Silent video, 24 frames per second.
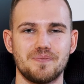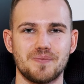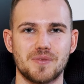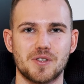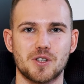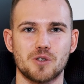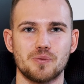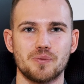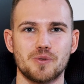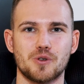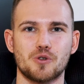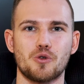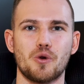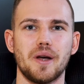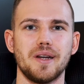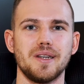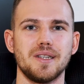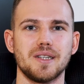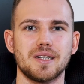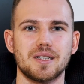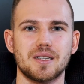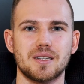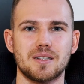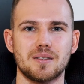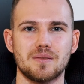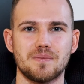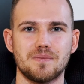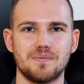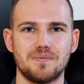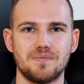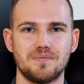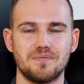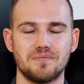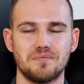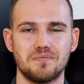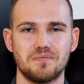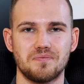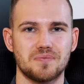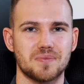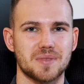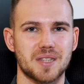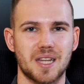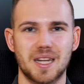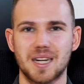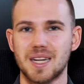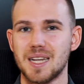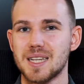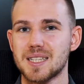zum Trading,
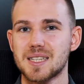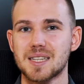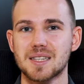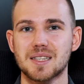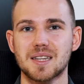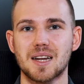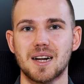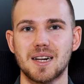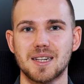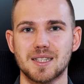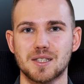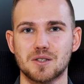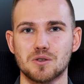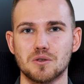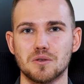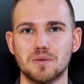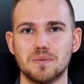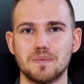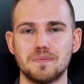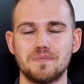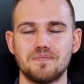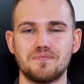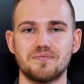dann ist es halt so.